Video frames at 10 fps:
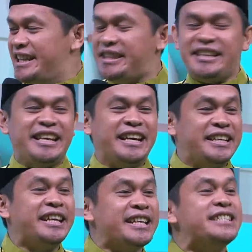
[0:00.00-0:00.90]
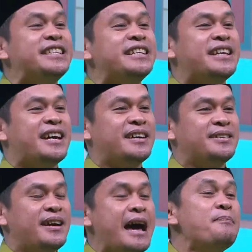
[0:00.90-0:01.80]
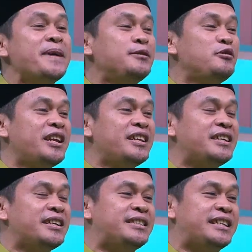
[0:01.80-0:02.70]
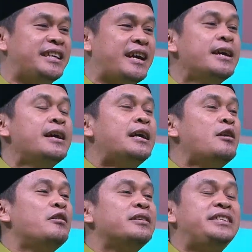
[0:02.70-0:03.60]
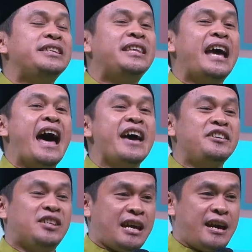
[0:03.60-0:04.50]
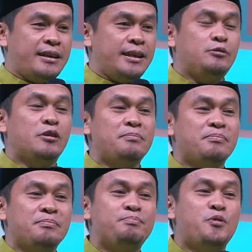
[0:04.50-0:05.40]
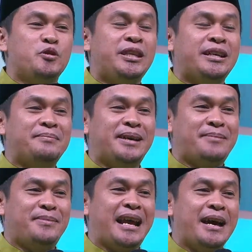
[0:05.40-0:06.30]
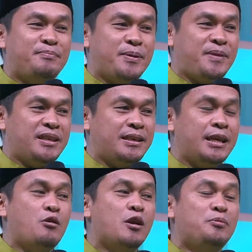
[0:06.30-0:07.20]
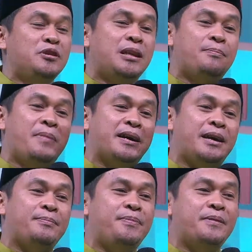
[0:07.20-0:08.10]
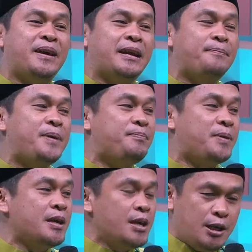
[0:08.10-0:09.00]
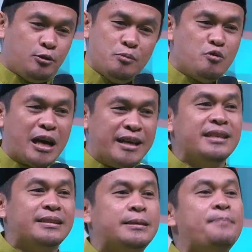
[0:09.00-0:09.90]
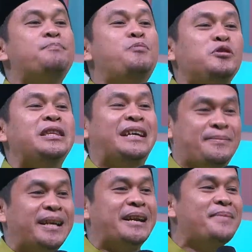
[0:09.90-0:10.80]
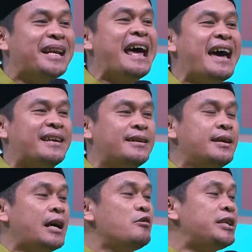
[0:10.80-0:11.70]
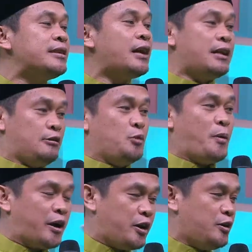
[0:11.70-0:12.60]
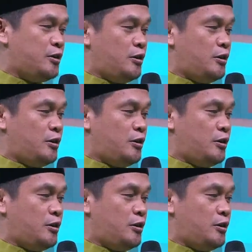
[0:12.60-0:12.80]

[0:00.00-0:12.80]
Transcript: dengan diri istrinya. Apa itu identik istrinya? Kalau Siti Aisyah itu kan putih kemerah-merahan pipinya. Yeah. Jadi walaupun tidak pakai pemerah pipi, hmm. itu mukanya tetap putih kemerah-merahan. Hmm. Kalau kita kan nanti pakai ini